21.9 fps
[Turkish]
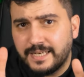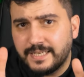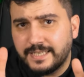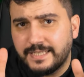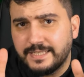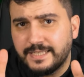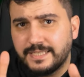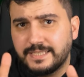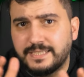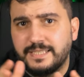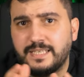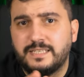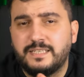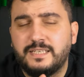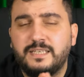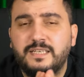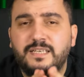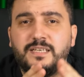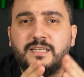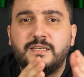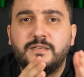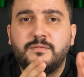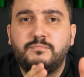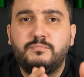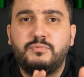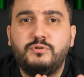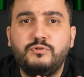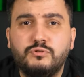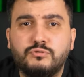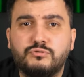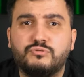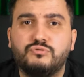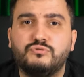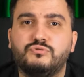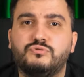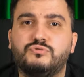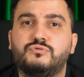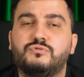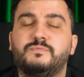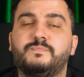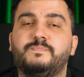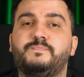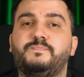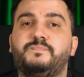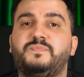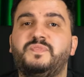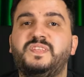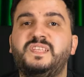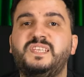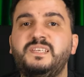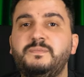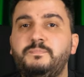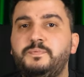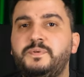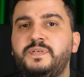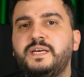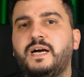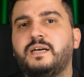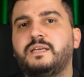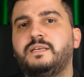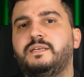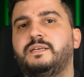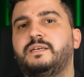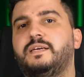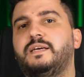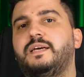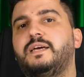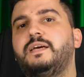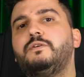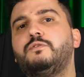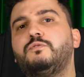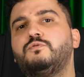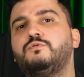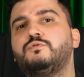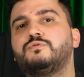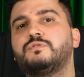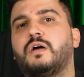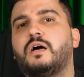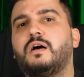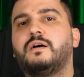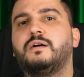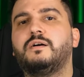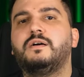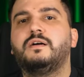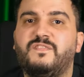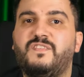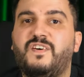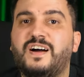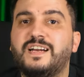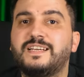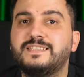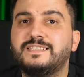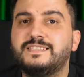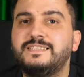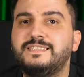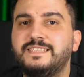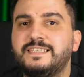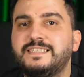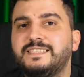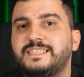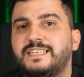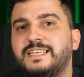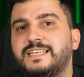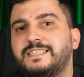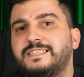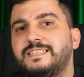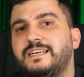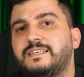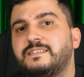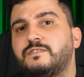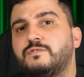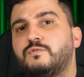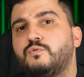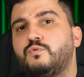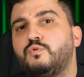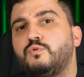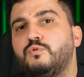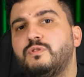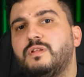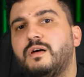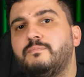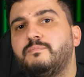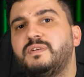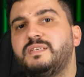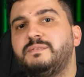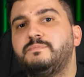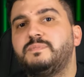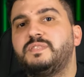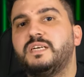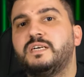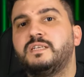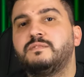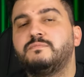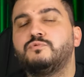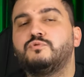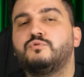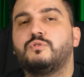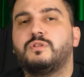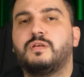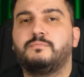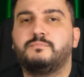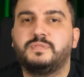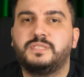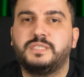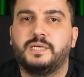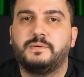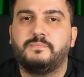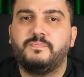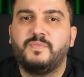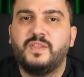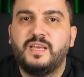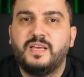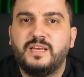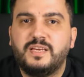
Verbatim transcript: arkadaşlar? Biliyorsunuz DPI her oyunda farklı seçeneklerde kullanma imkanımız olan bir şey.